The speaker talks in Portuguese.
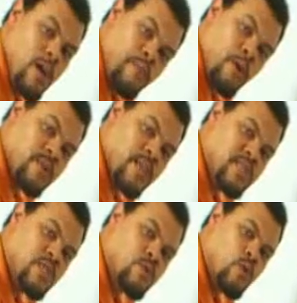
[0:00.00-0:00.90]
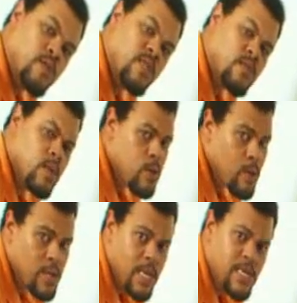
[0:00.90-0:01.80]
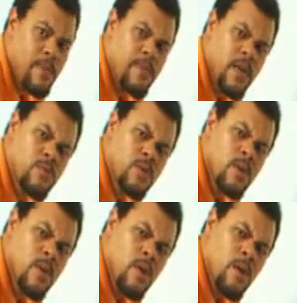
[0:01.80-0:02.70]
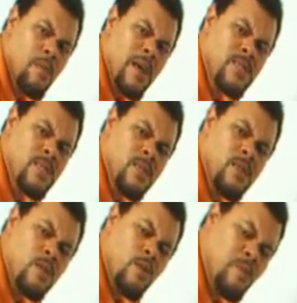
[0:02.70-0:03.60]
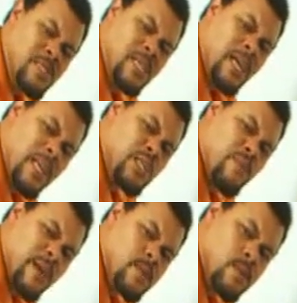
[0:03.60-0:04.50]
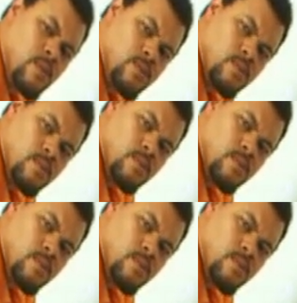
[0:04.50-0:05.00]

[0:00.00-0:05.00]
e protegem as coisas, nós já sabemos. Mas como será que elas fazem isso?